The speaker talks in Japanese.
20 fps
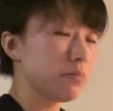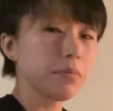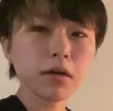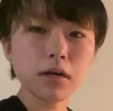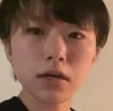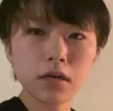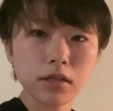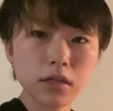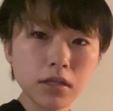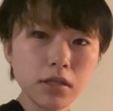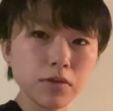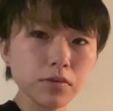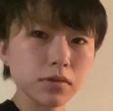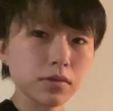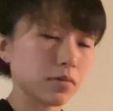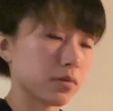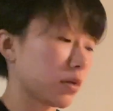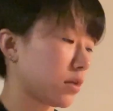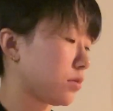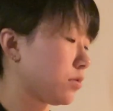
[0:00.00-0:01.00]
今から何をす
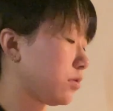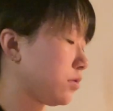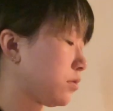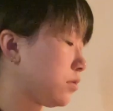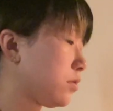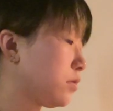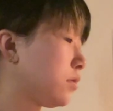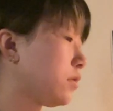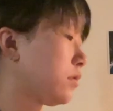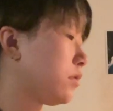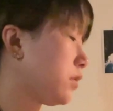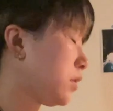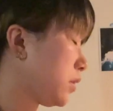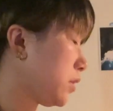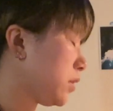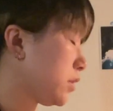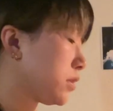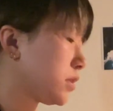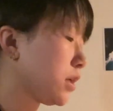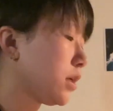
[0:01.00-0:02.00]
るかというと
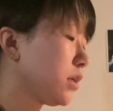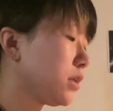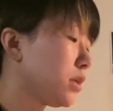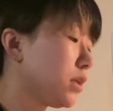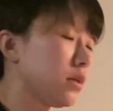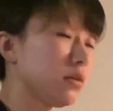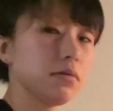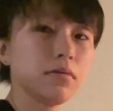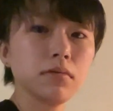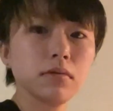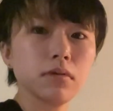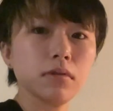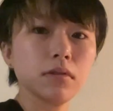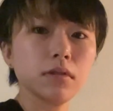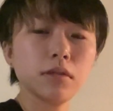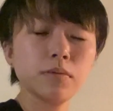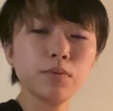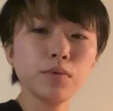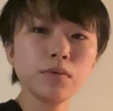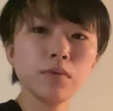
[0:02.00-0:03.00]
最近
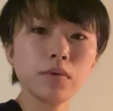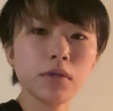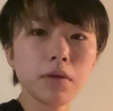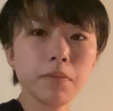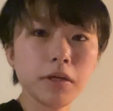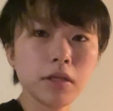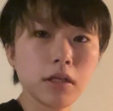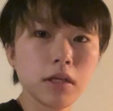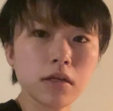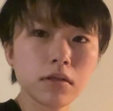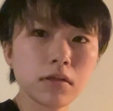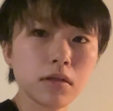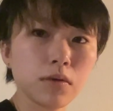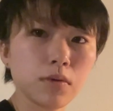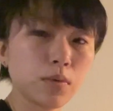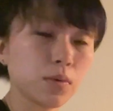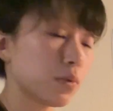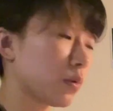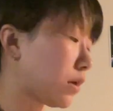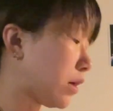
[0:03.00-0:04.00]
自分のためにやってる
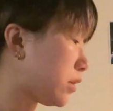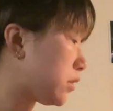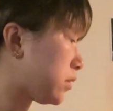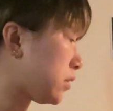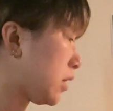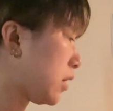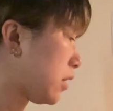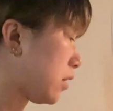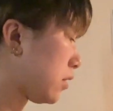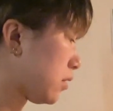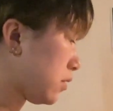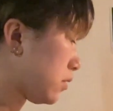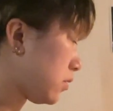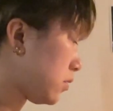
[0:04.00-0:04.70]
ことがあって